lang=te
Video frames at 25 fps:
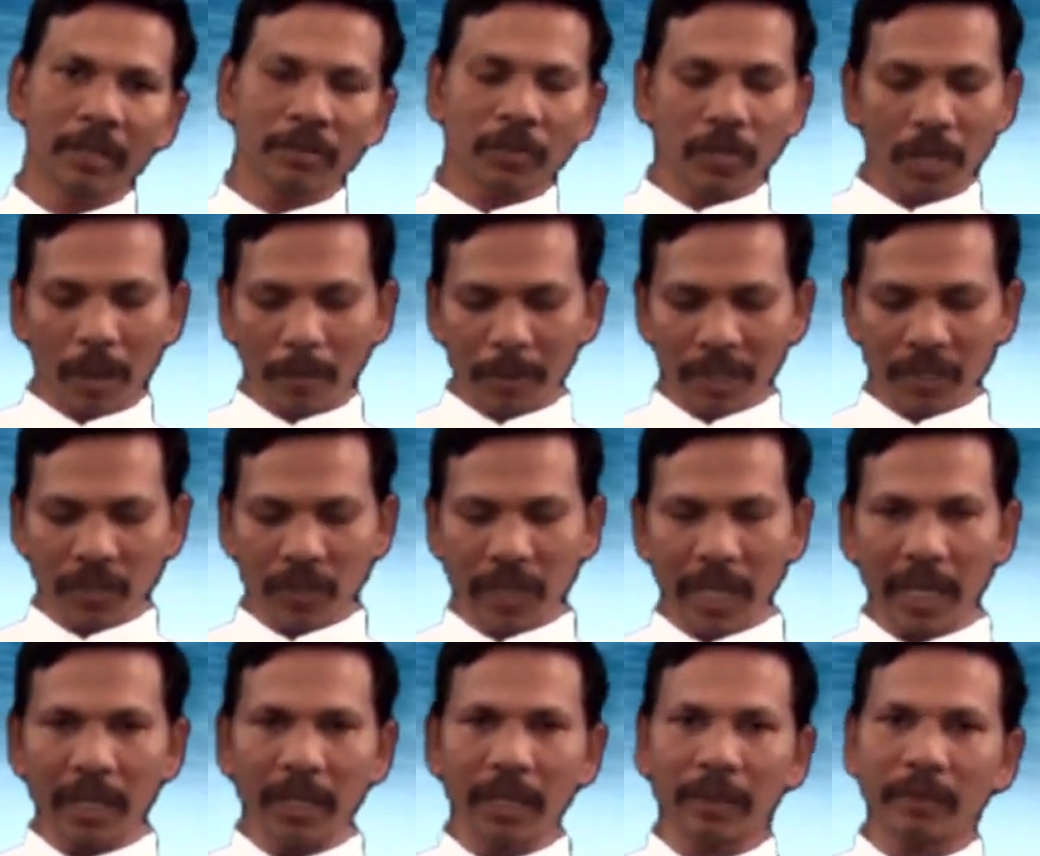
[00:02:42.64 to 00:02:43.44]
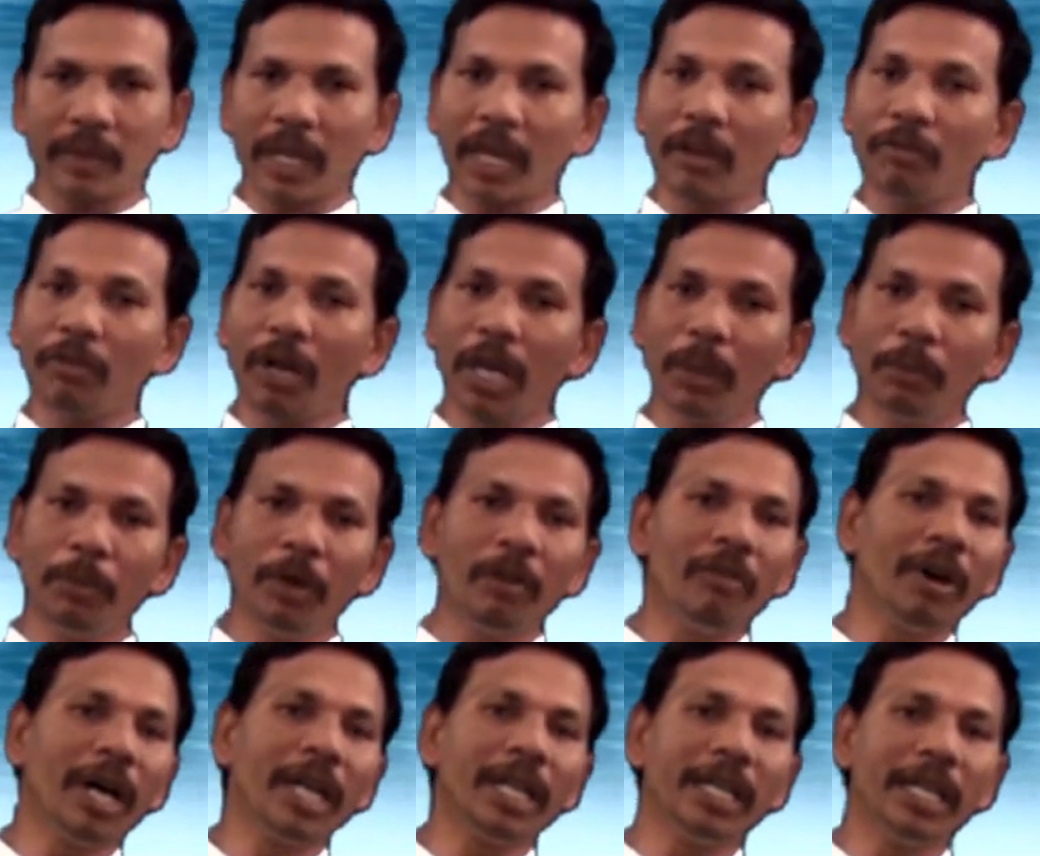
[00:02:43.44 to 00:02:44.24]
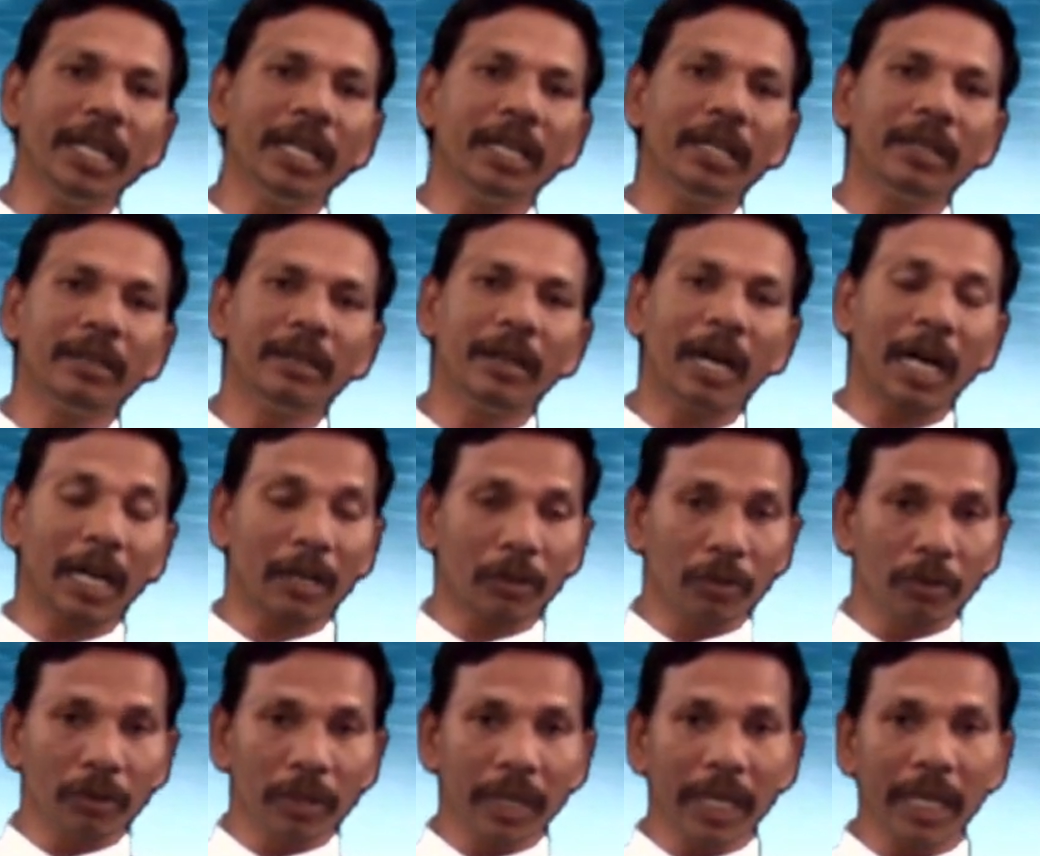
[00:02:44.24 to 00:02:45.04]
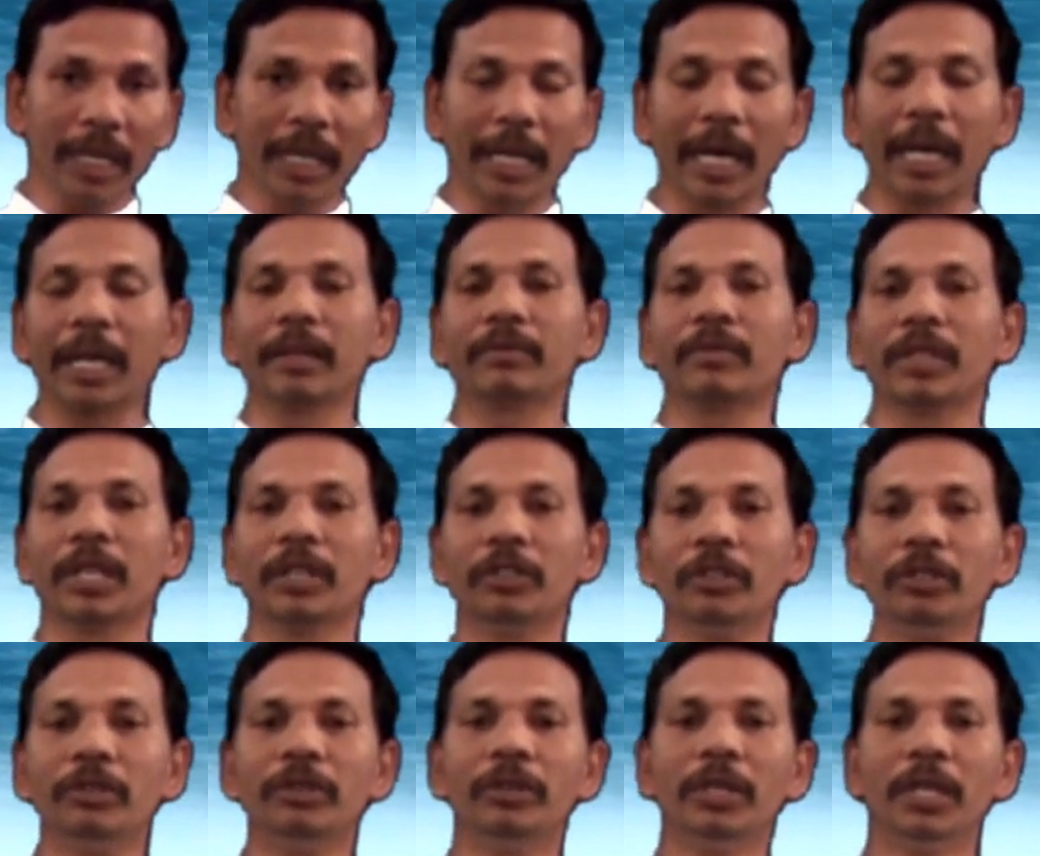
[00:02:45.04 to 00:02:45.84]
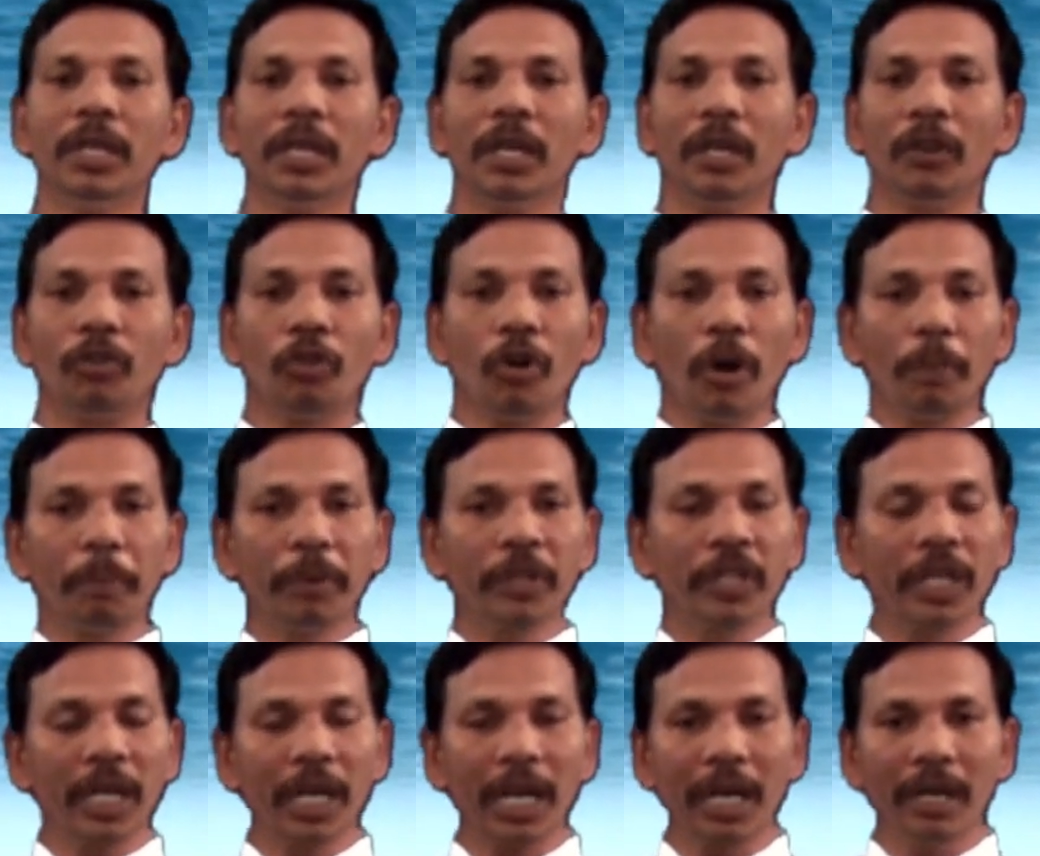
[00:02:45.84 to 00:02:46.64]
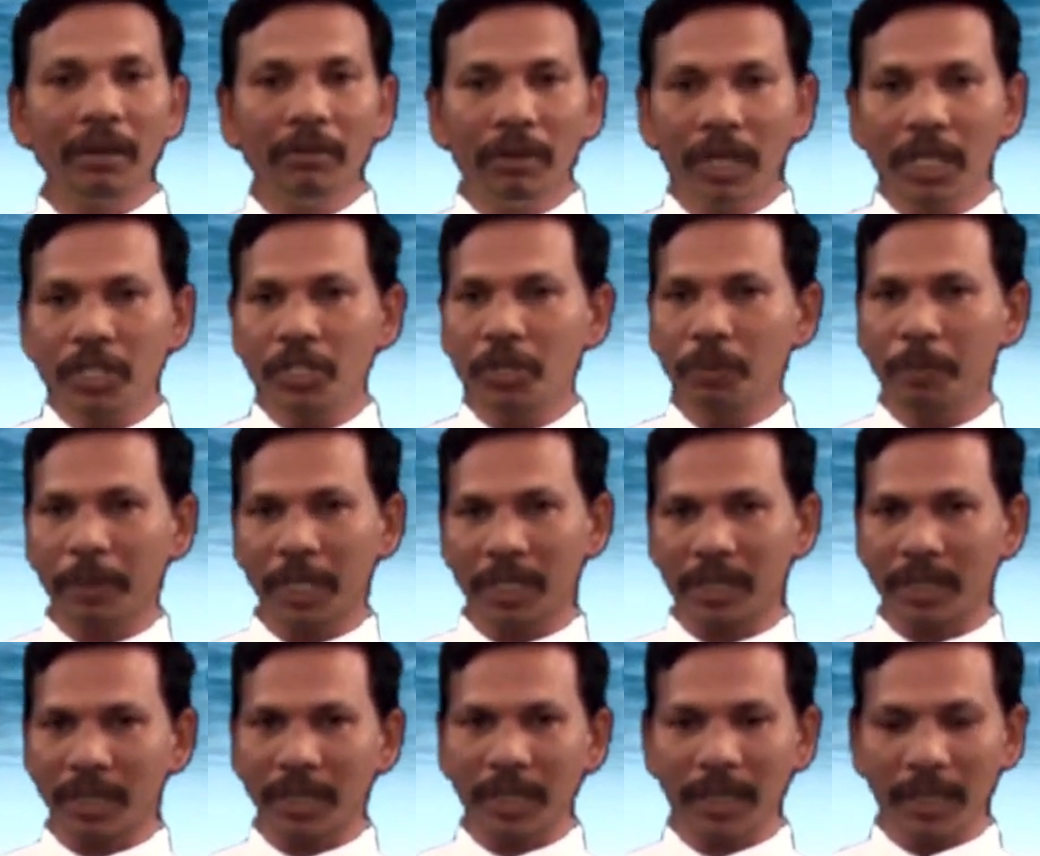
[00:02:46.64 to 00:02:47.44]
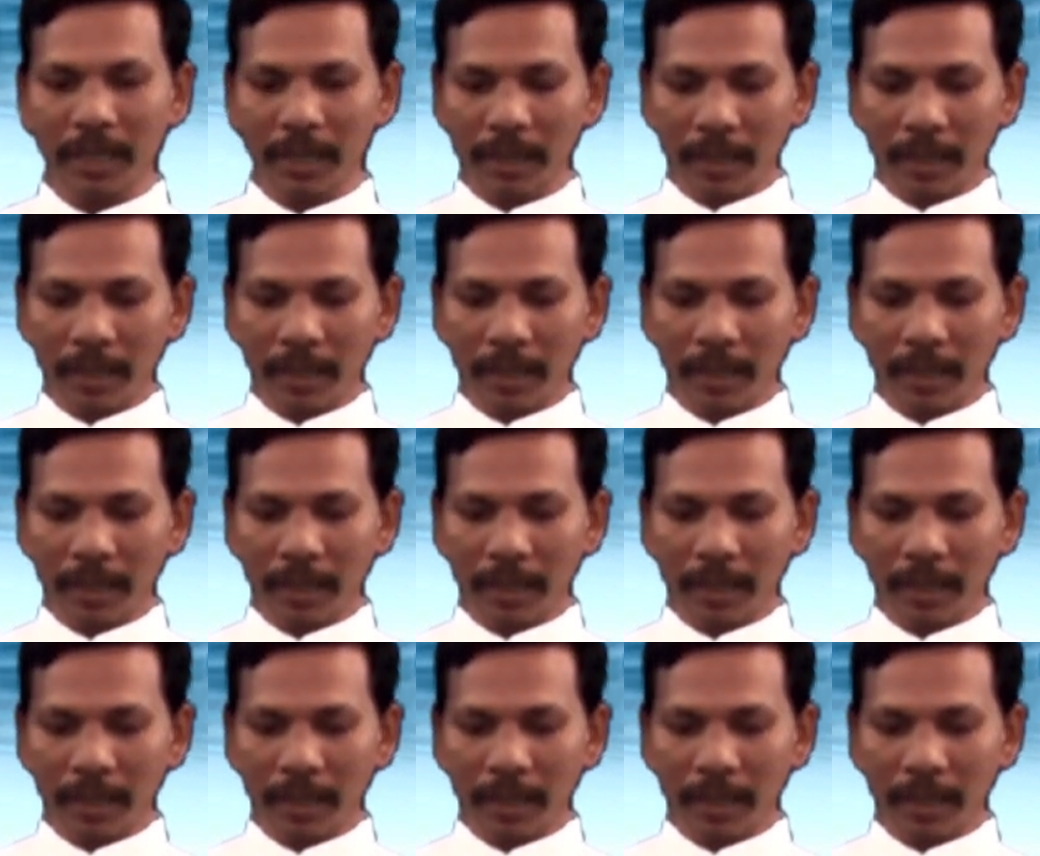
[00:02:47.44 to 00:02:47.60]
సమస్తాన్ని తన వైభవాన్ని అక్కడుండే ఘనతను గొప్పతనాన్ని విడిచిపెట్టి